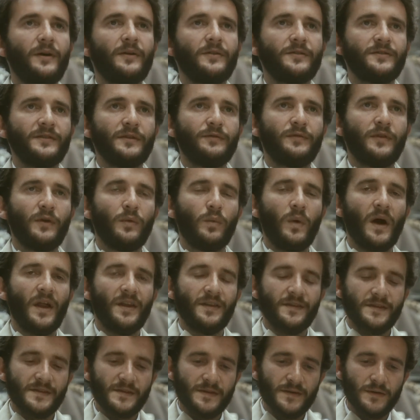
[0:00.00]
Эти ваши
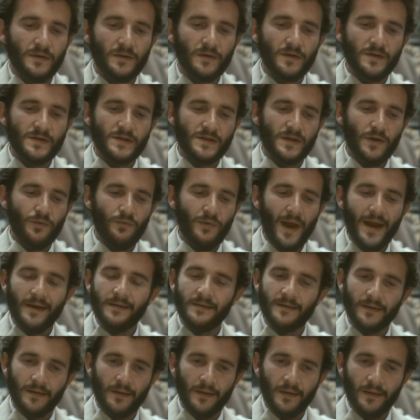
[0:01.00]
ощущения изменятся,
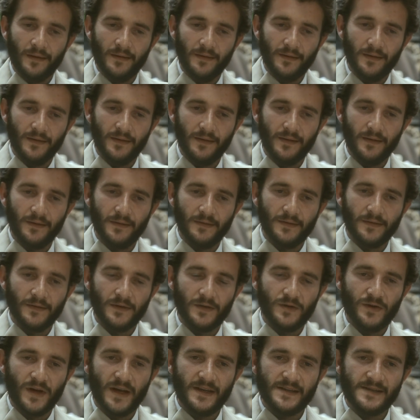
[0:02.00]
как только вы
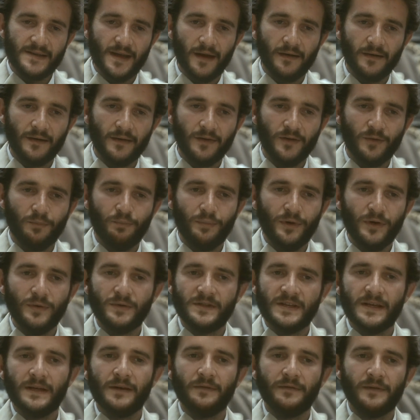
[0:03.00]
проникнетесь
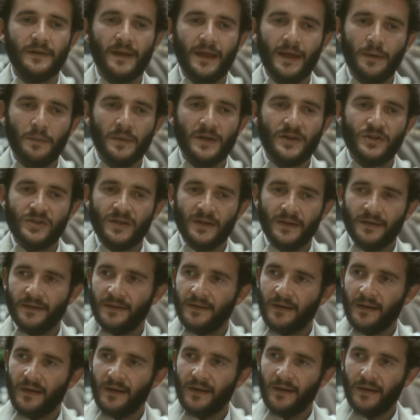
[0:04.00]
сверхъестественной красотой
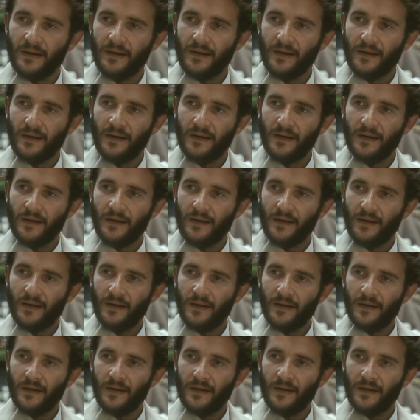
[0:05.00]
образов искусства.